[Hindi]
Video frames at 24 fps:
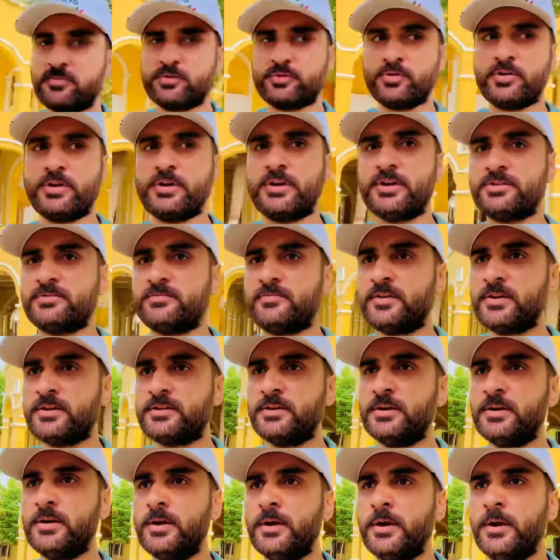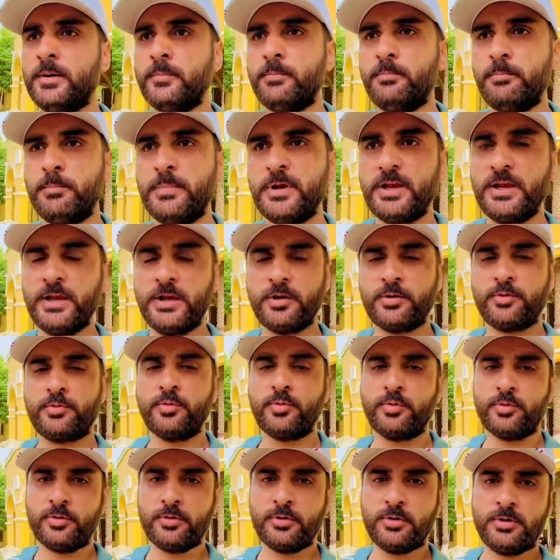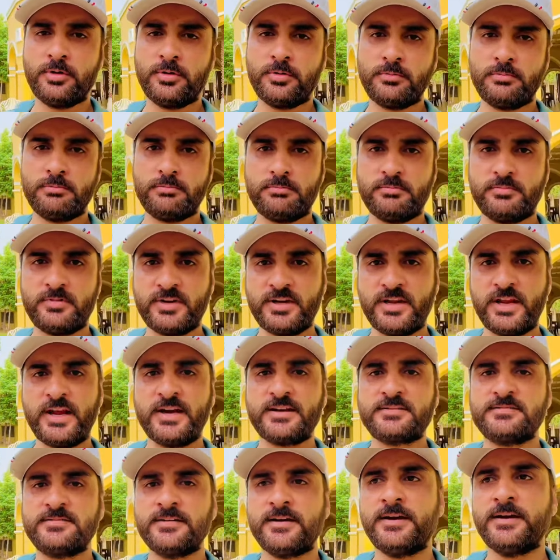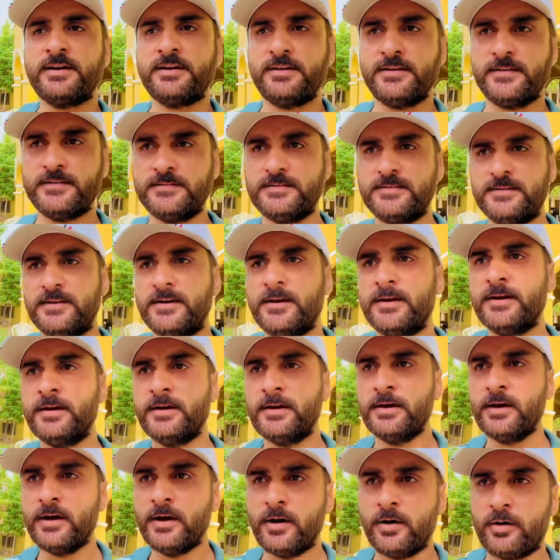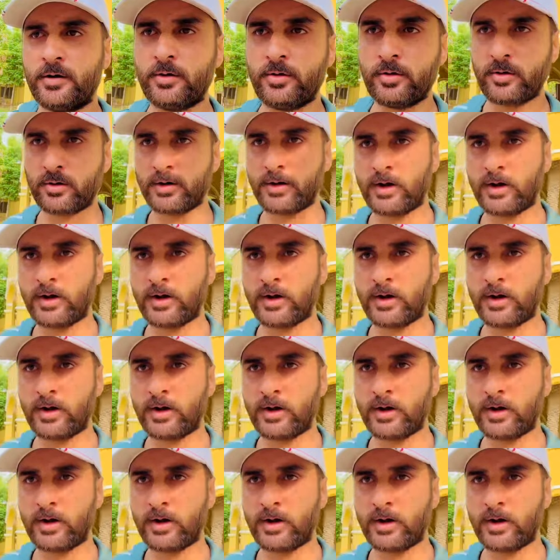जो है ना इस वक्त बिल्कुल रिलैक्स हैं इजी हैं और